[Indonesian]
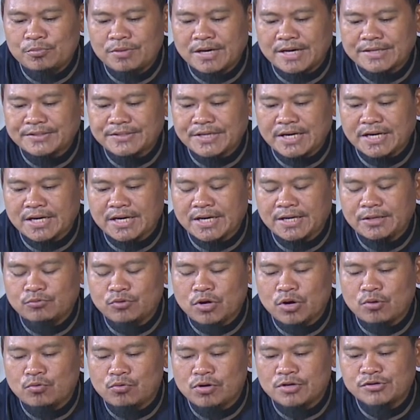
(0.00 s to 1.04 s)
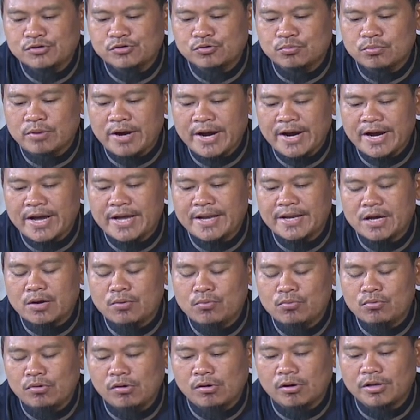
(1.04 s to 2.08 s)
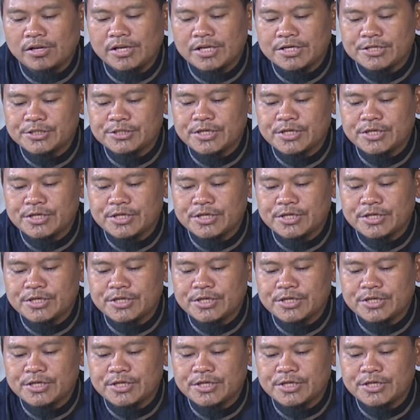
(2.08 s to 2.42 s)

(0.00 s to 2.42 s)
mengatakan wahwa subhanahu qad